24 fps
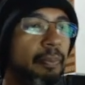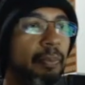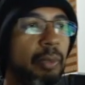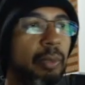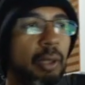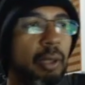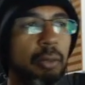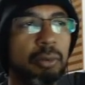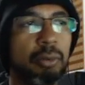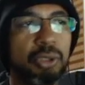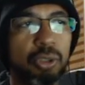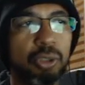
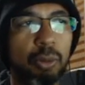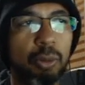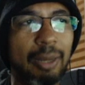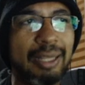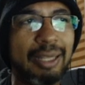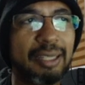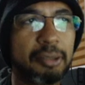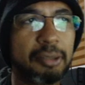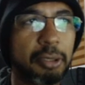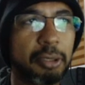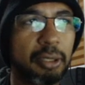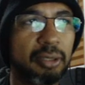então isso é uma
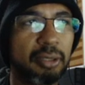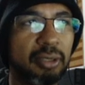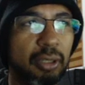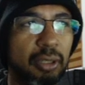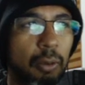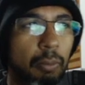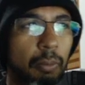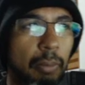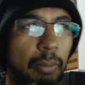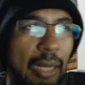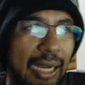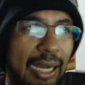
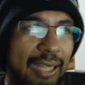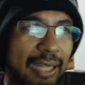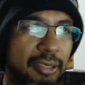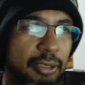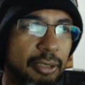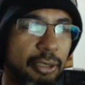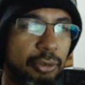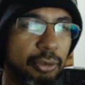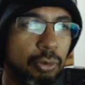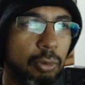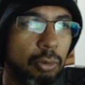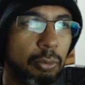descrição
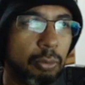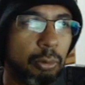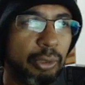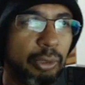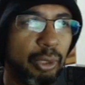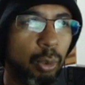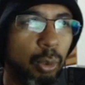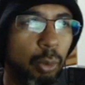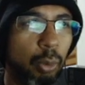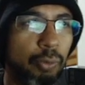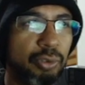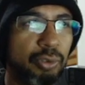básica sobre o
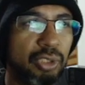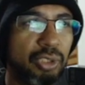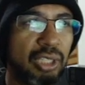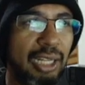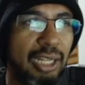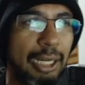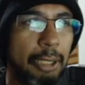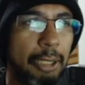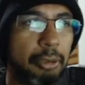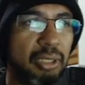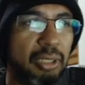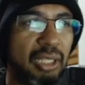engolfo de
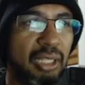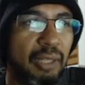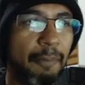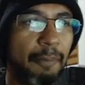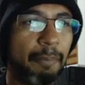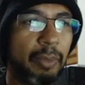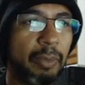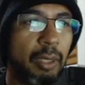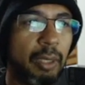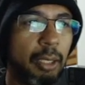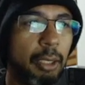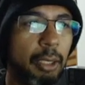alta
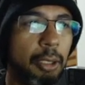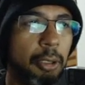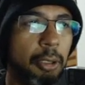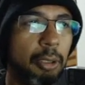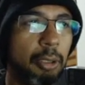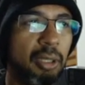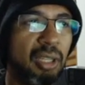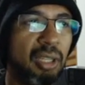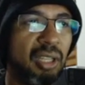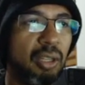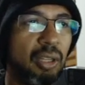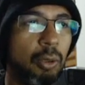
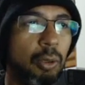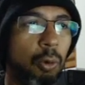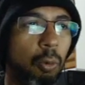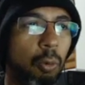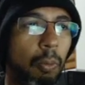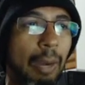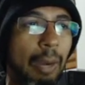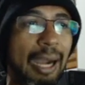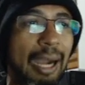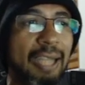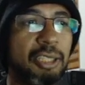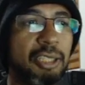e
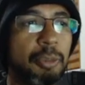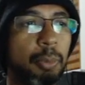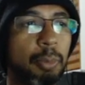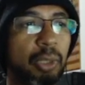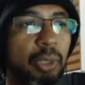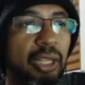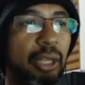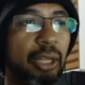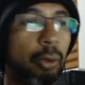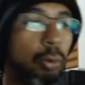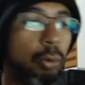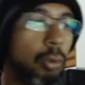o mais
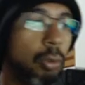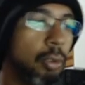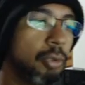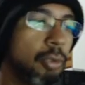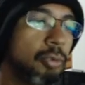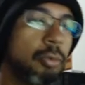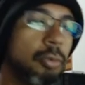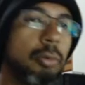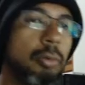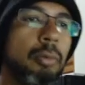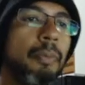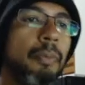
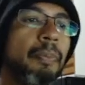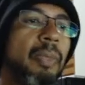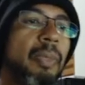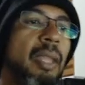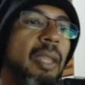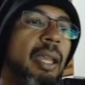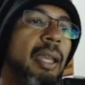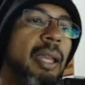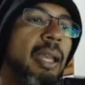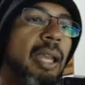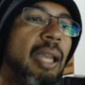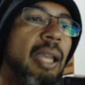poderoso
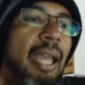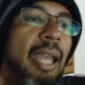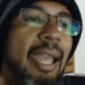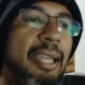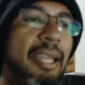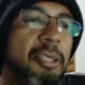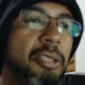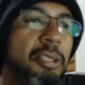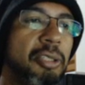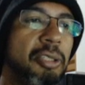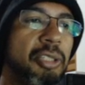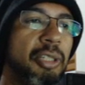é
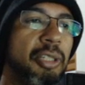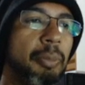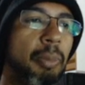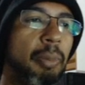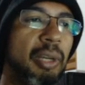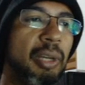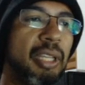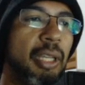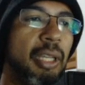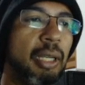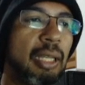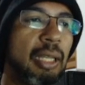esse tipo
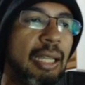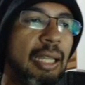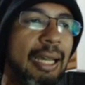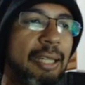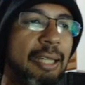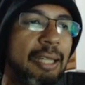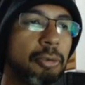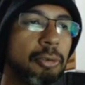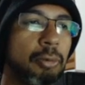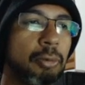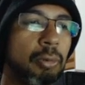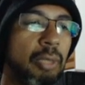aqui
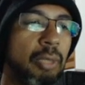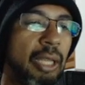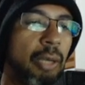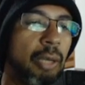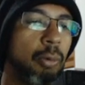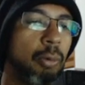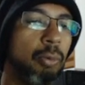clássico, né?